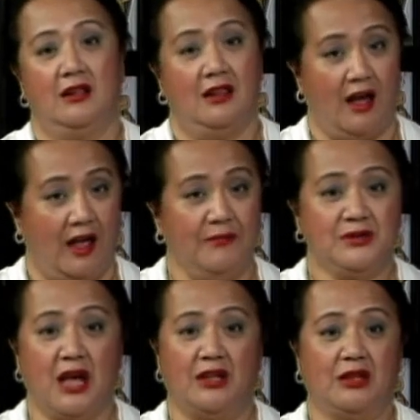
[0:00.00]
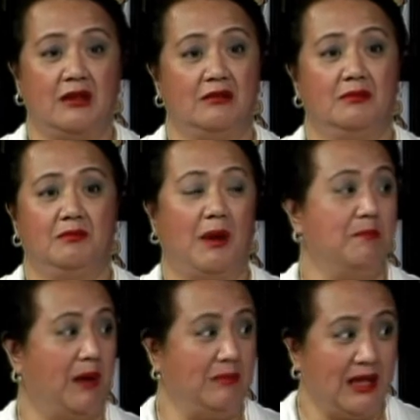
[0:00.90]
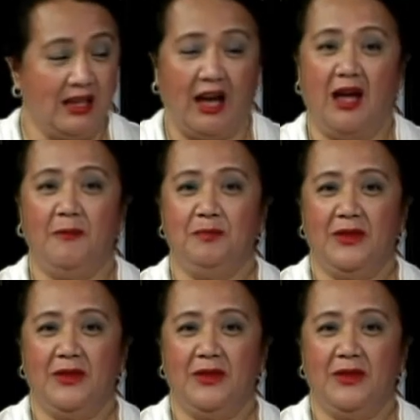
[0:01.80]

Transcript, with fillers: life sa ating pampamilya.